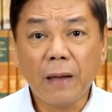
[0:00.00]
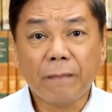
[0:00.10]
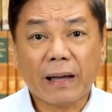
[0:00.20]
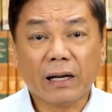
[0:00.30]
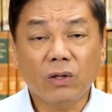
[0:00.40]

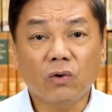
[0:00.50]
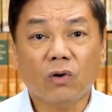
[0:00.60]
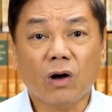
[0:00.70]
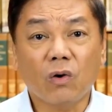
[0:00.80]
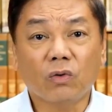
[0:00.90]
para
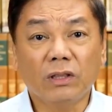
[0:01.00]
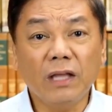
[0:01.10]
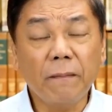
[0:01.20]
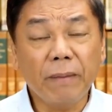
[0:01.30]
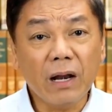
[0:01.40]
yung
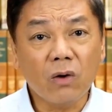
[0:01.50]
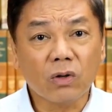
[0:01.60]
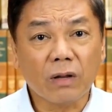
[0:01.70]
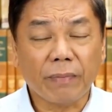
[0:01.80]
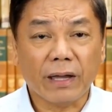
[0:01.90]
kaunting
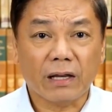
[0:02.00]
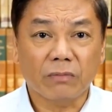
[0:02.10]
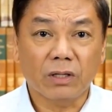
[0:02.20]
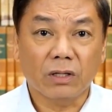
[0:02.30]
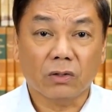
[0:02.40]
panahon na
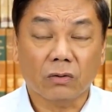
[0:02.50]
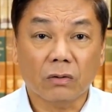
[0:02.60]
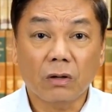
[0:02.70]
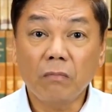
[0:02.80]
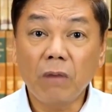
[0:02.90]
pahiram
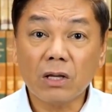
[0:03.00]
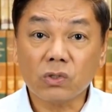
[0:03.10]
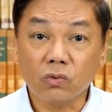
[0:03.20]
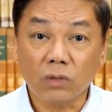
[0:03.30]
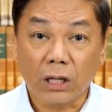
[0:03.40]
dito,
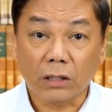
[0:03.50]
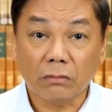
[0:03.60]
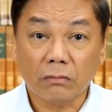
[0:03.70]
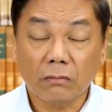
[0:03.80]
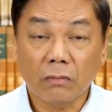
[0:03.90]

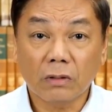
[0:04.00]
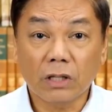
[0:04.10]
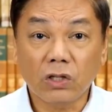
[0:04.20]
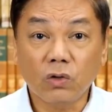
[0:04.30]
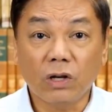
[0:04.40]
masulit
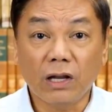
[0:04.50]
that you